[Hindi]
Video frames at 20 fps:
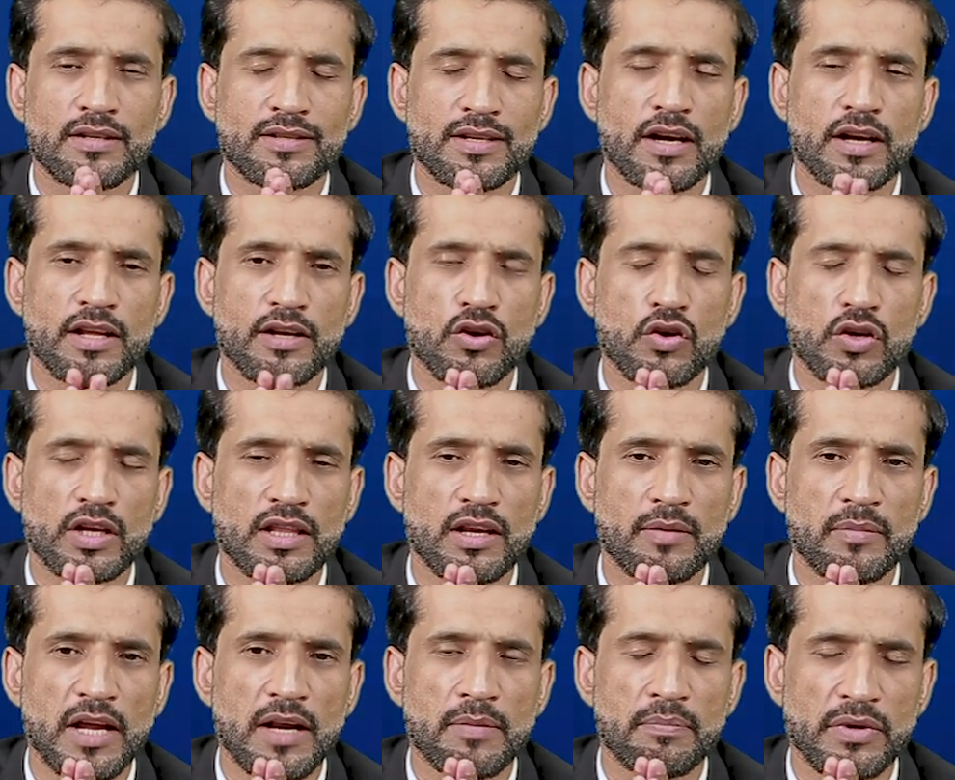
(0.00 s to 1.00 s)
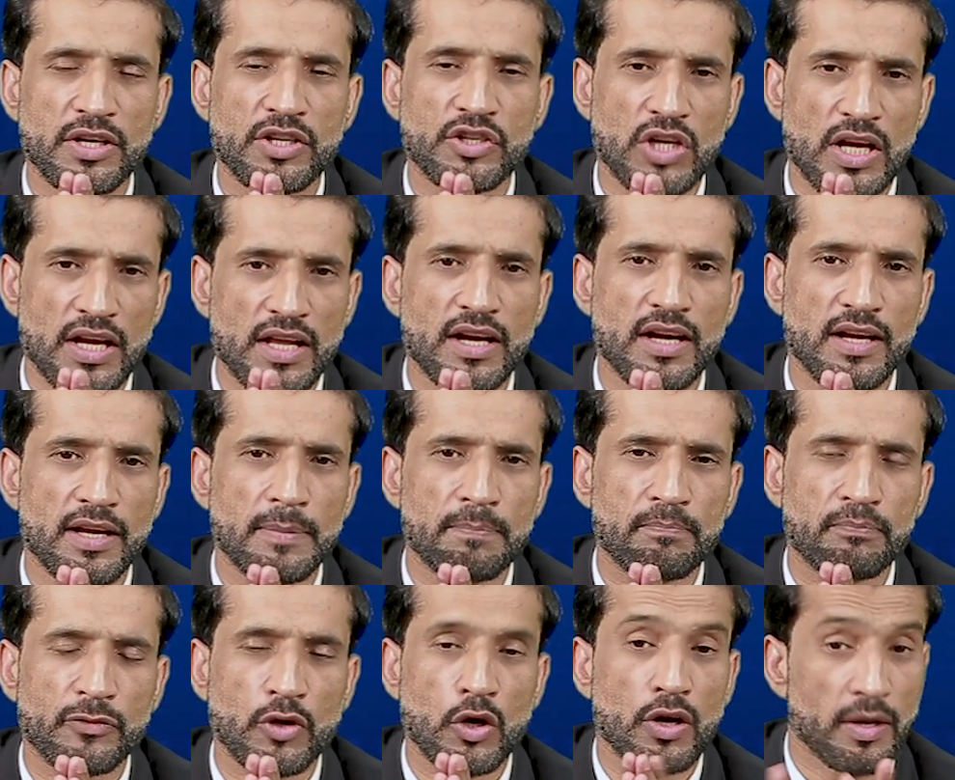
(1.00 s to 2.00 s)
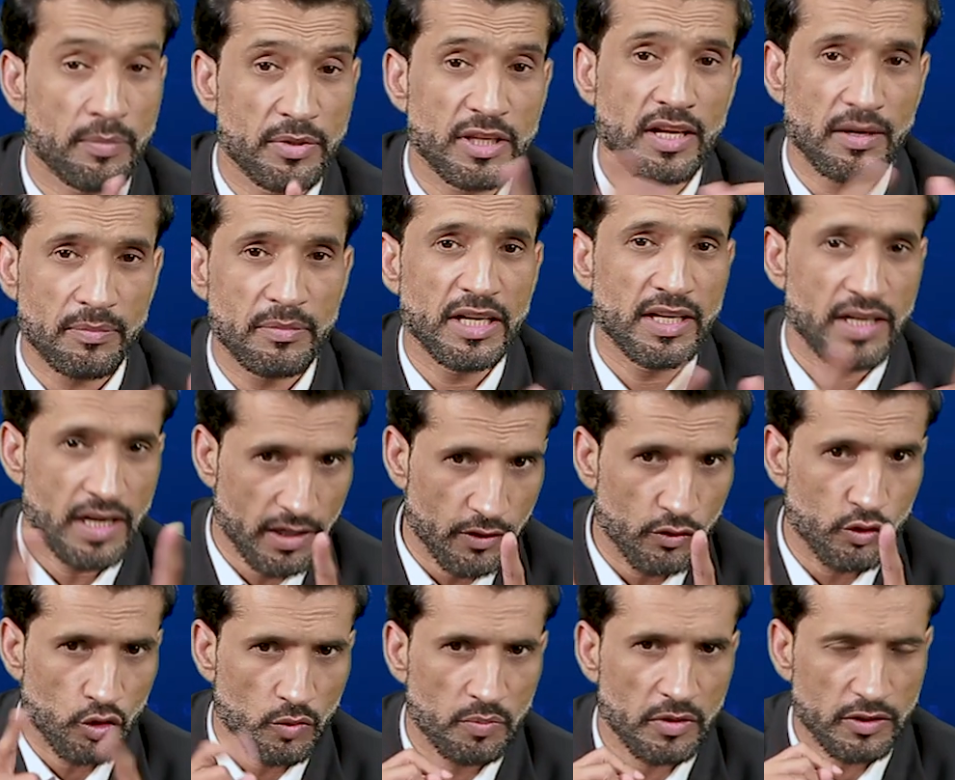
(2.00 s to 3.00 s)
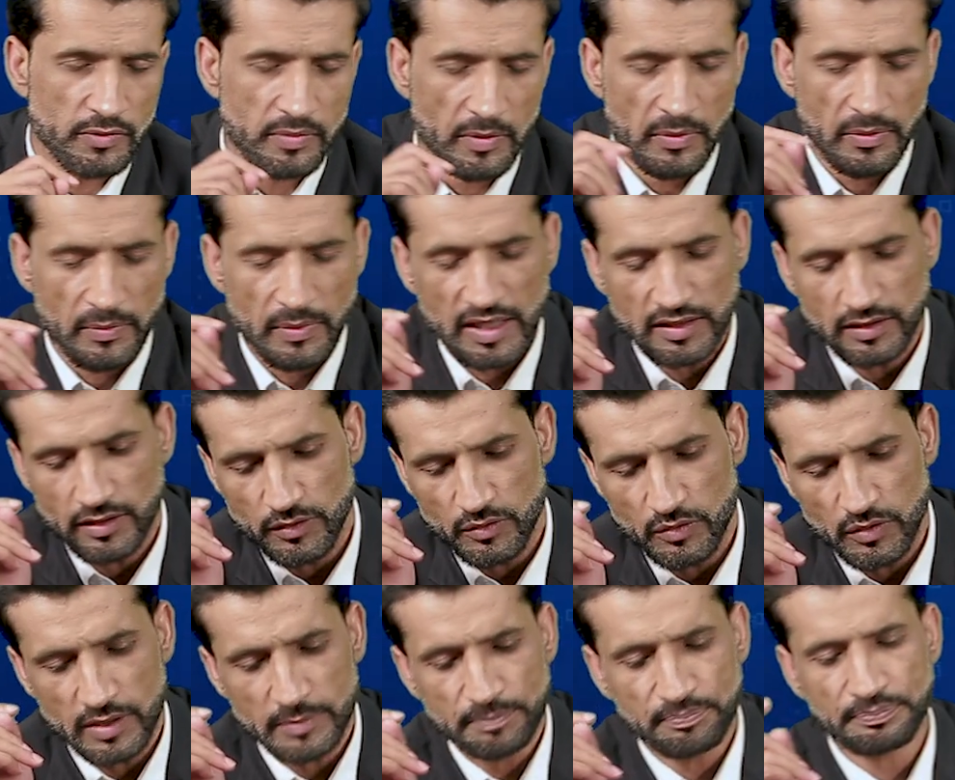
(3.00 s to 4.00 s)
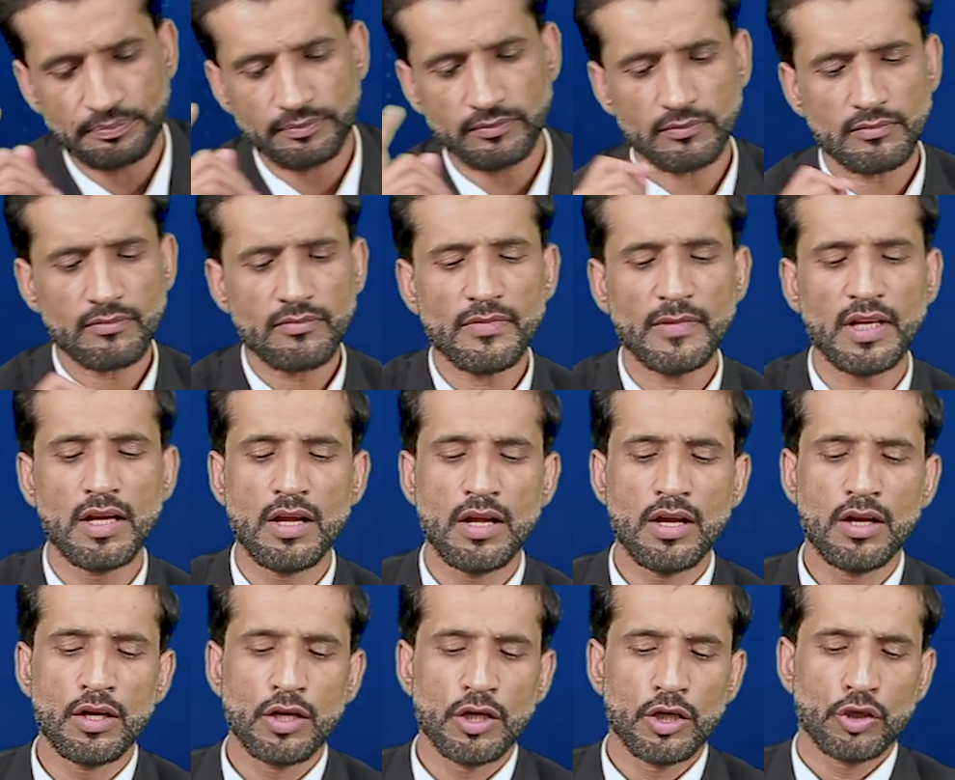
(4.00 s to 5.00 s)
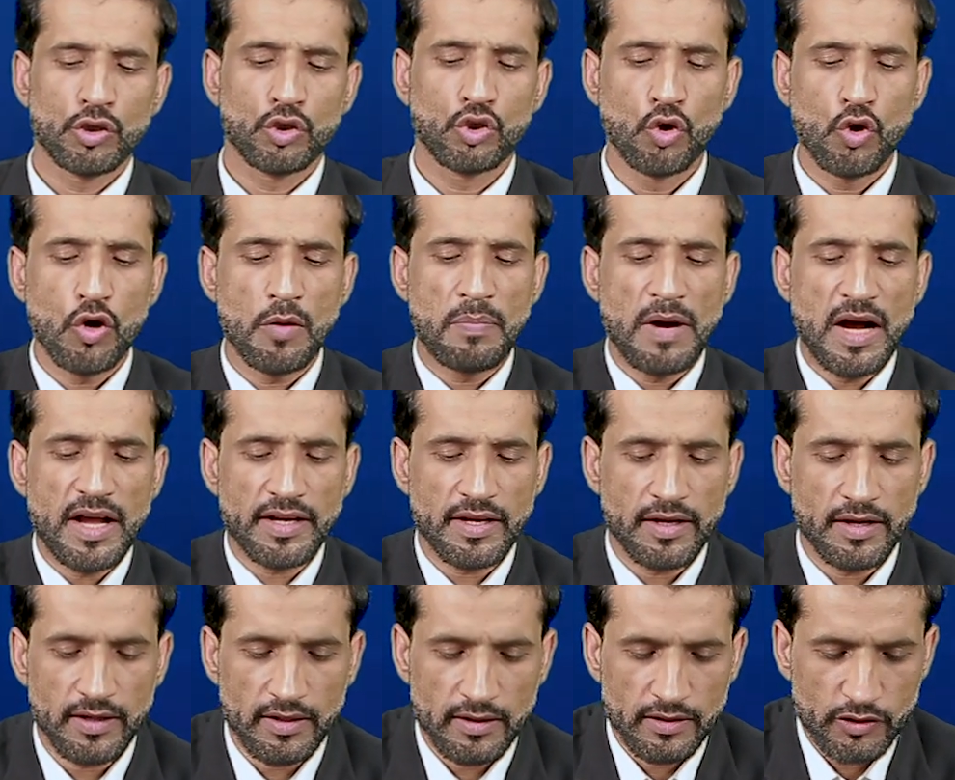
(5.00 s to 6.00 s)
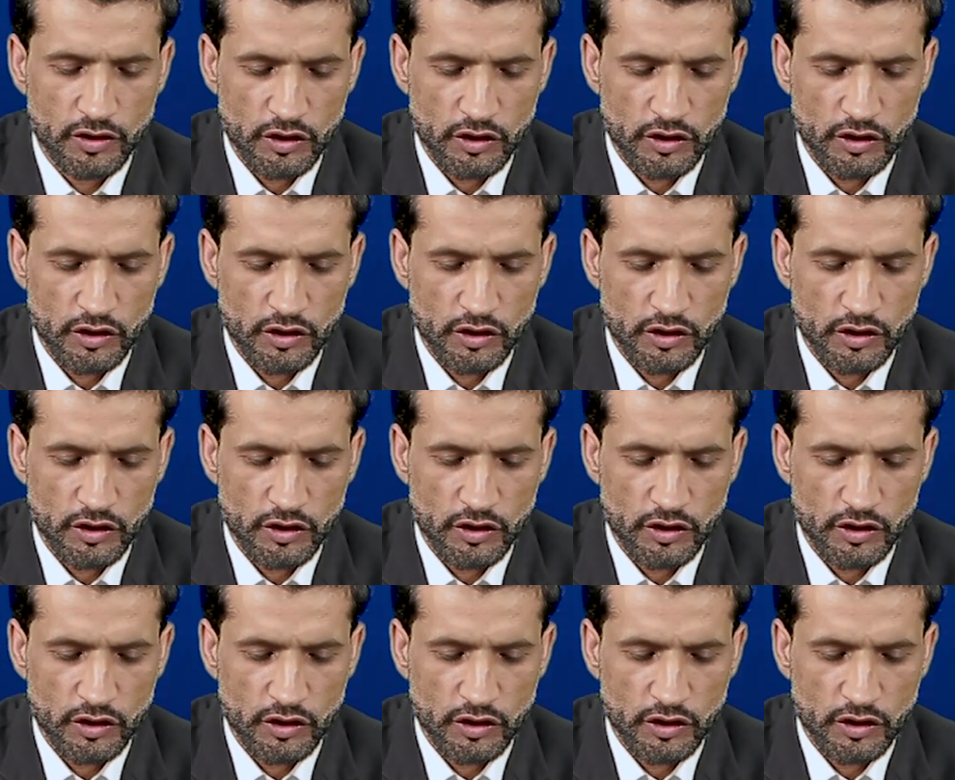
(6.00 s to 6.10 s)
साढ़े नौ के दरमियान पेश आया है और अभी तक मीडिया क्यों चुप है उसमें मैं बात करूंगा दो बाइकर